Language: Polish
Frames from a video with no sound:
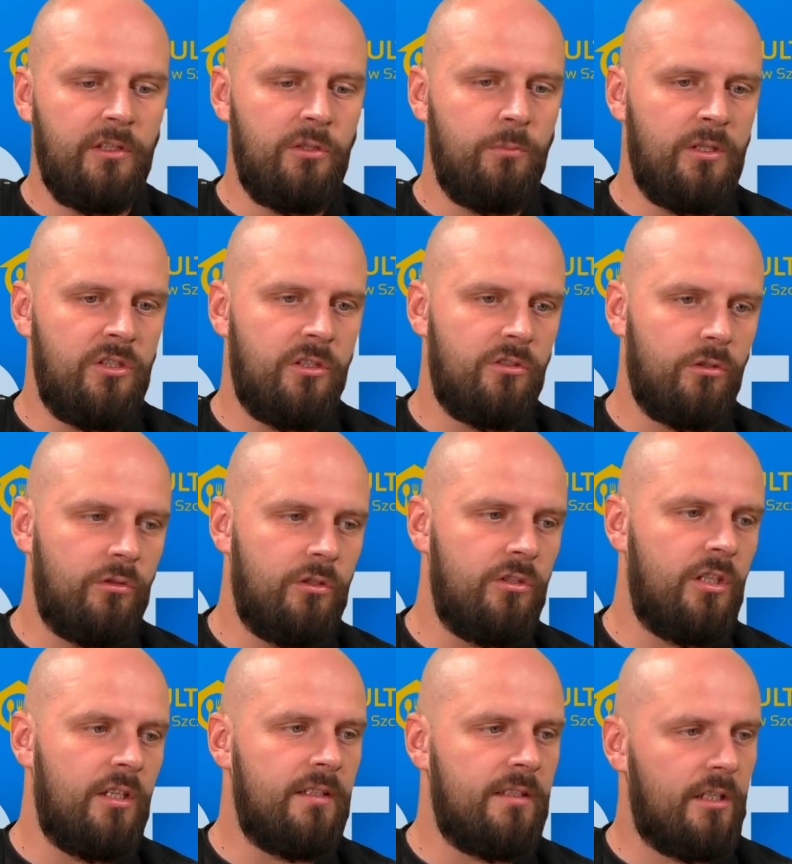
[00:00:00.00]
mecze co
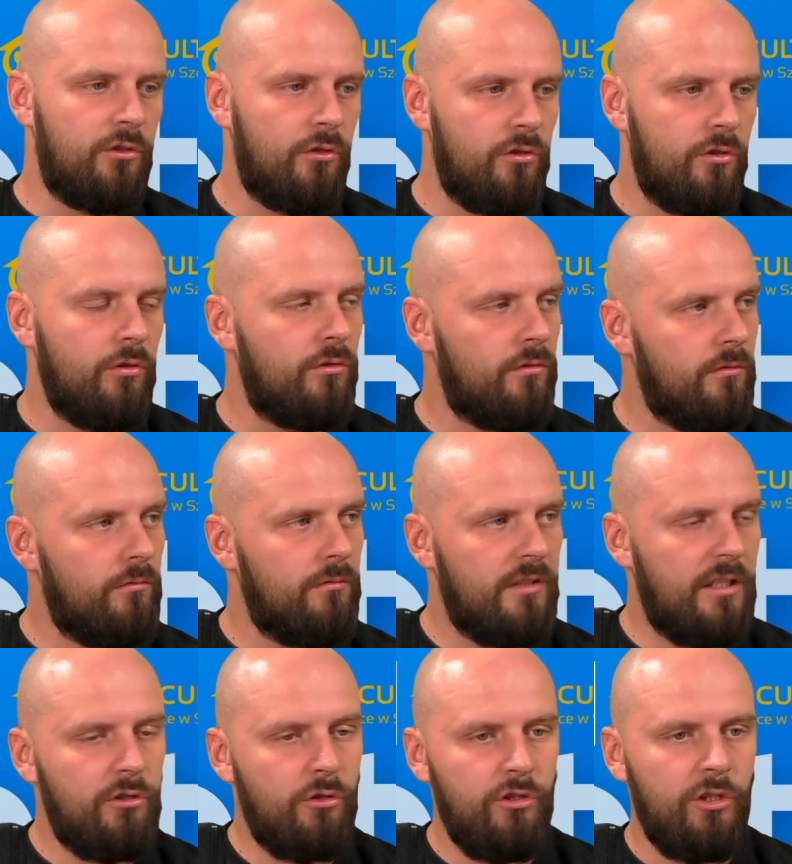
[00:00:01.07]
tydzień, zacząć, go,
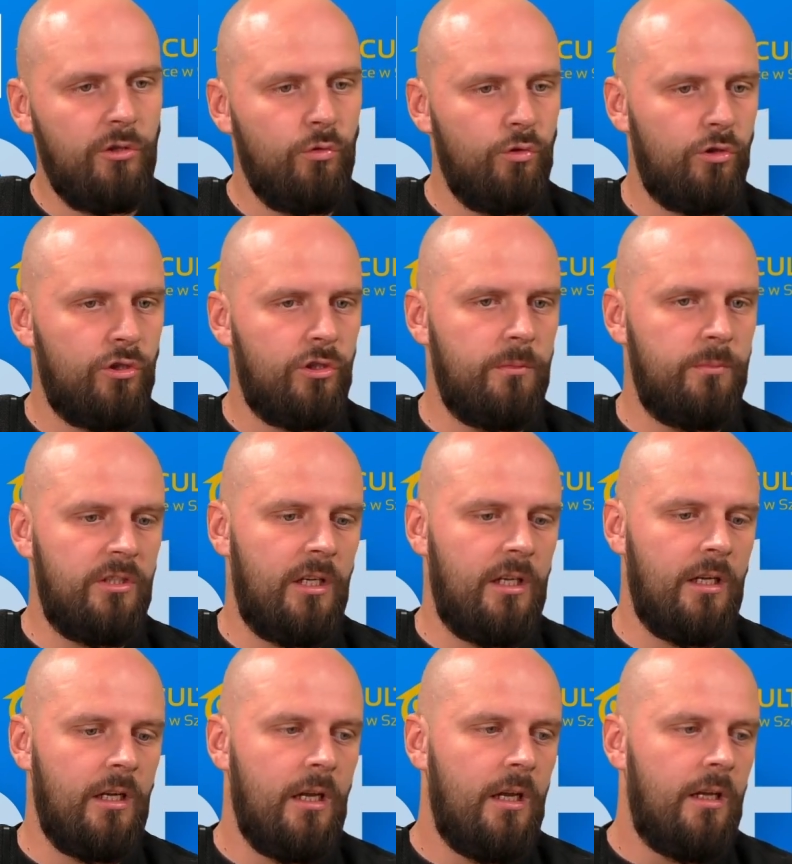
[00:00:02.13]
zacząć je dużo
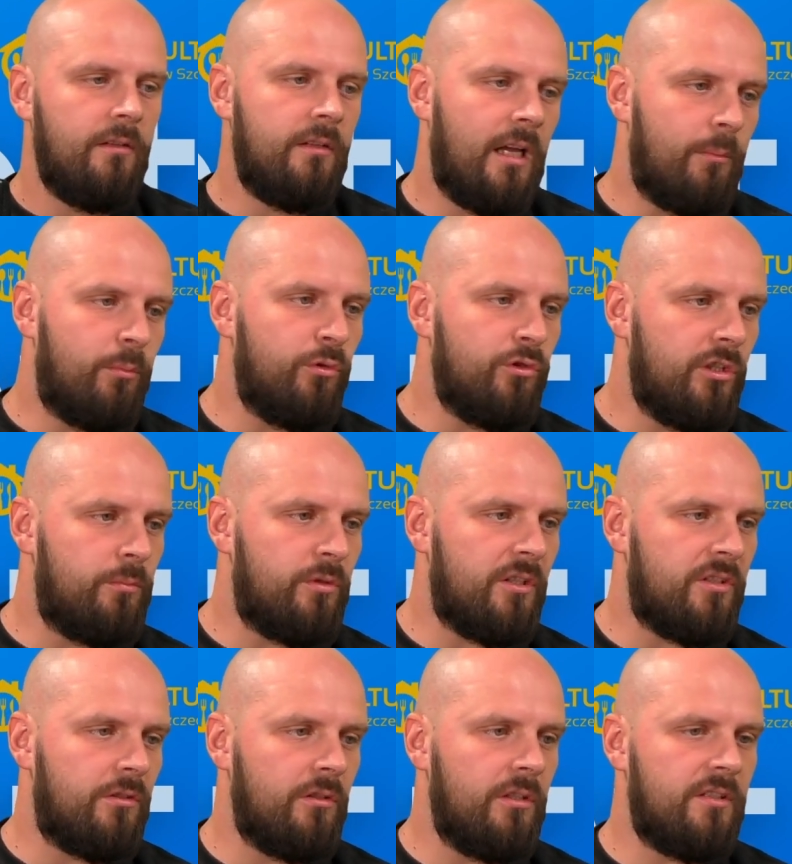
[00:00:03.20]
szybciej, no a później
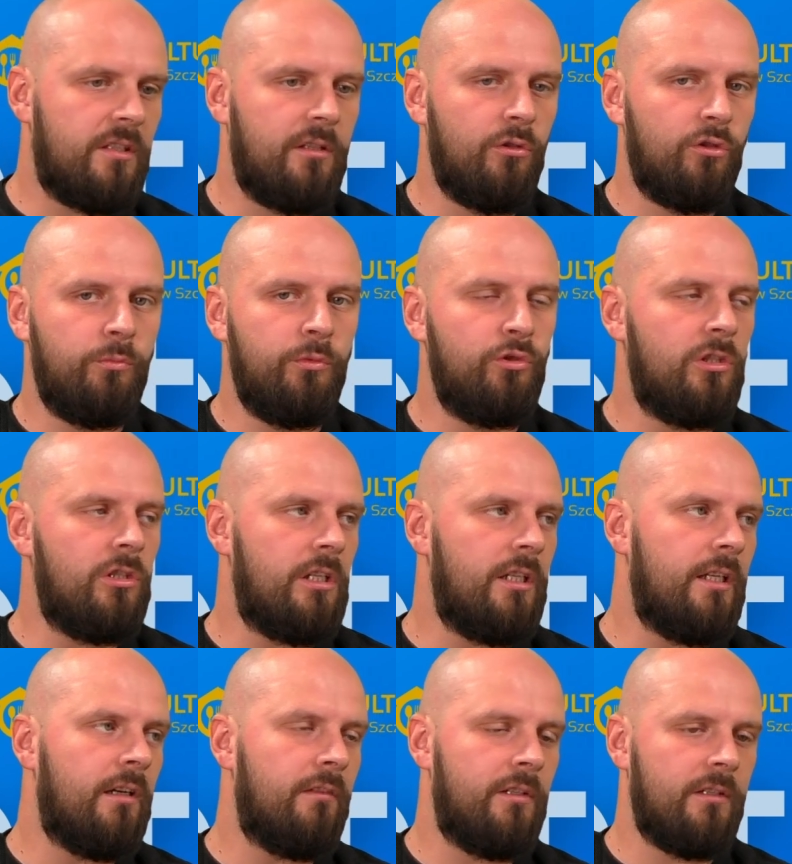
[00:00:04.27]
przez to niestety odpuścić
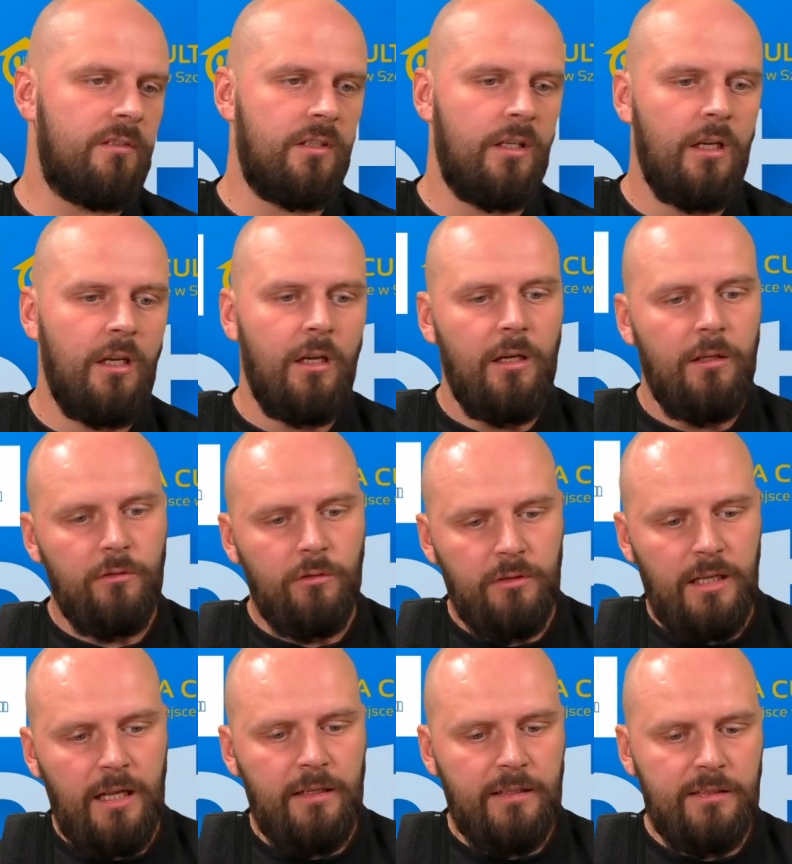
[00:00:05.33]
ligę, więc no
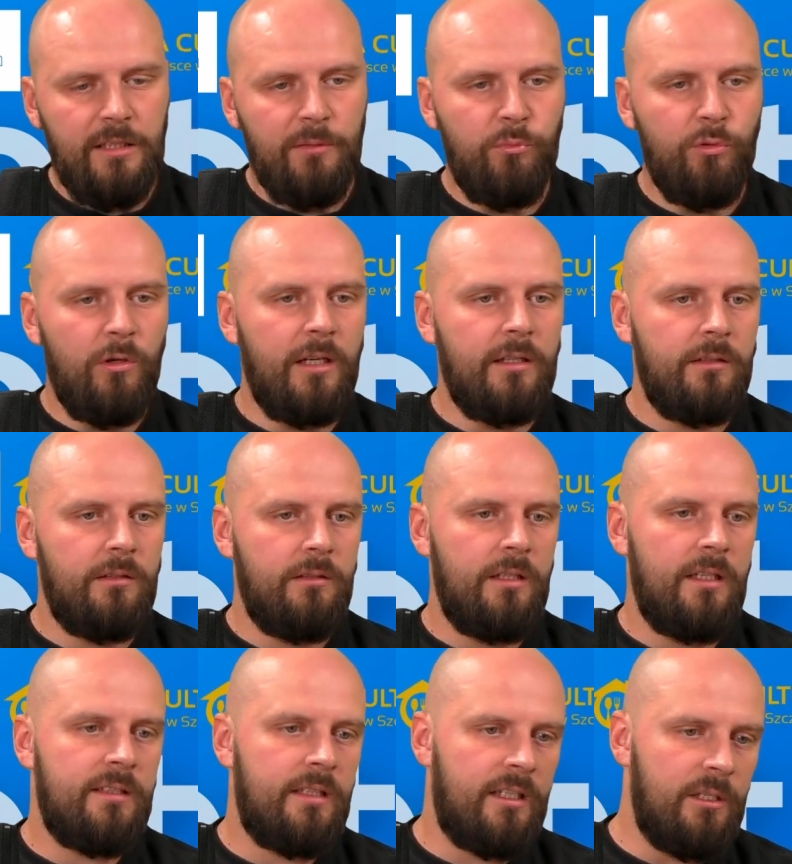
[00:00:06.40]
dla nas ten puchar
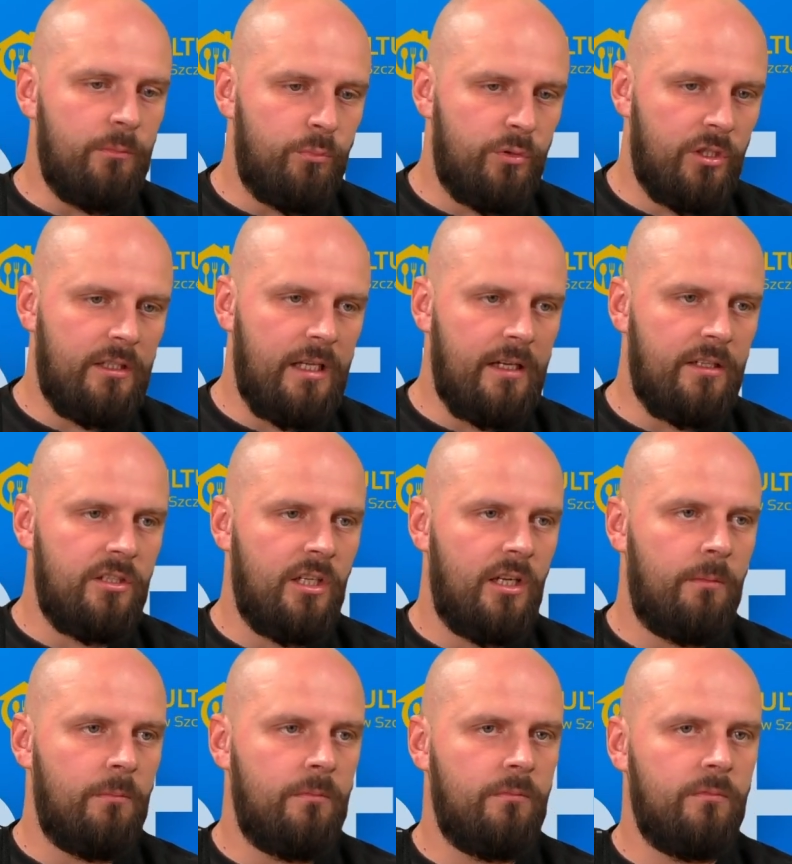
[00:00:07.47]
jest takim
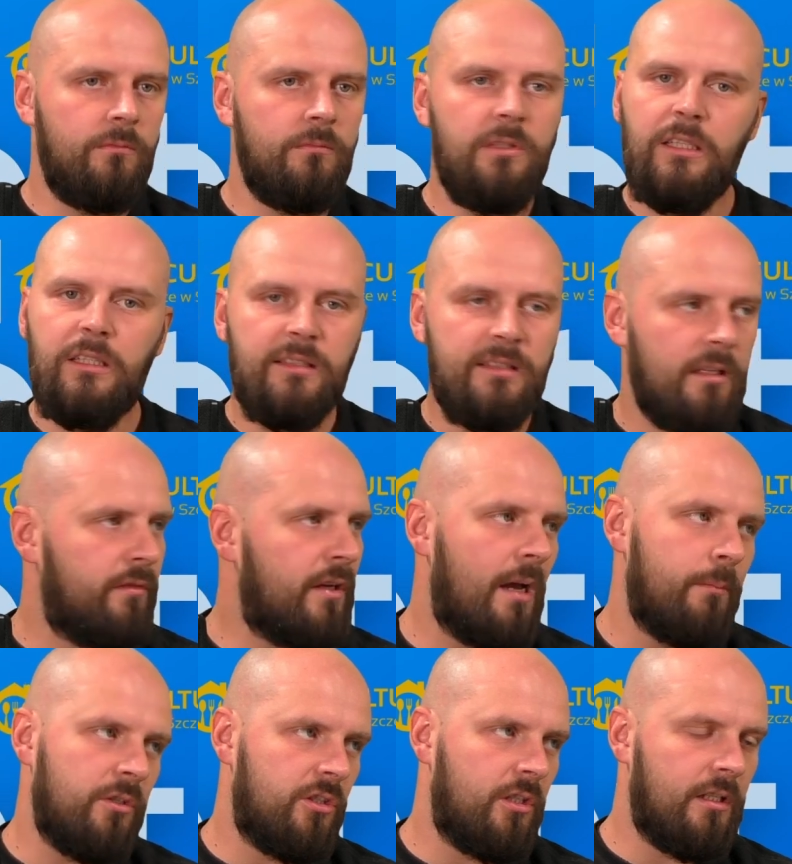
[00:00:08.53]
przetarciem, nie
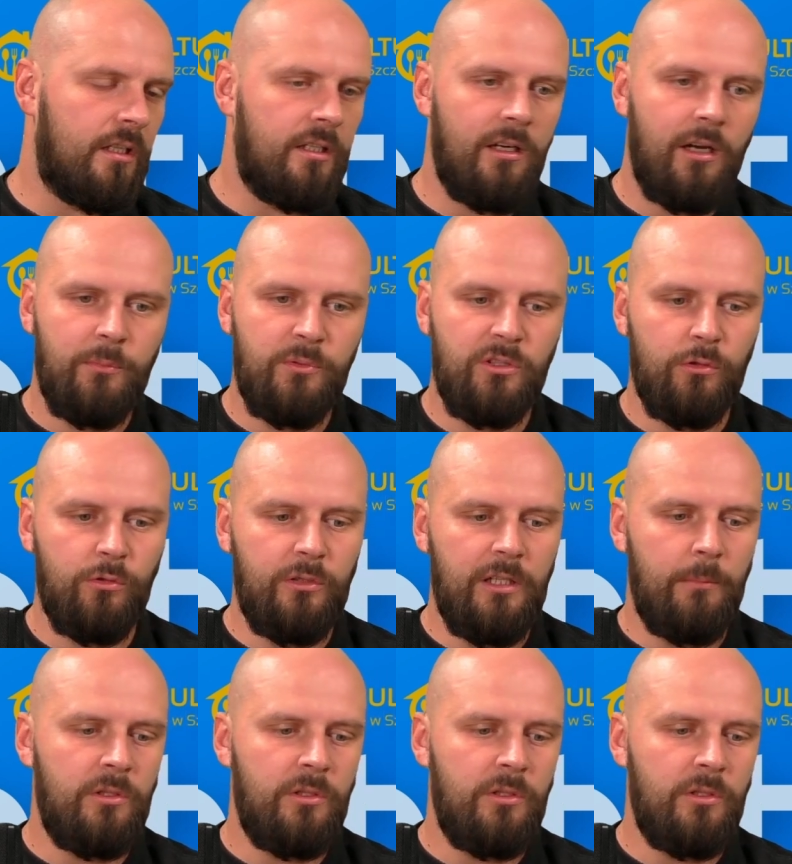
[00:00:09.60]
nastawiamy się na niego absolutnie.